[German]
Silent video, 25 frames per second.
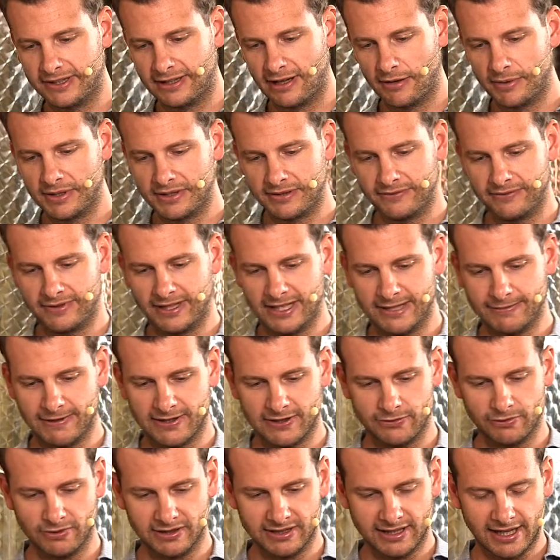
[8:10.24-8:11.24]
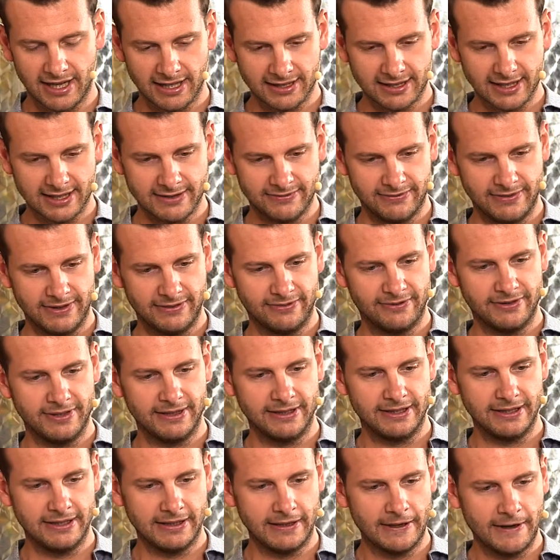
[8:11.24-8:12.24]
glaube ich, das, was du gesagt hast, wie viel
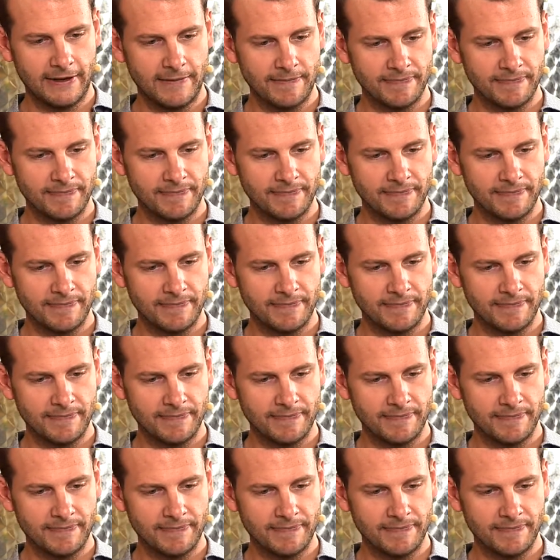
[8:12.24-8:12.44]
mhm. die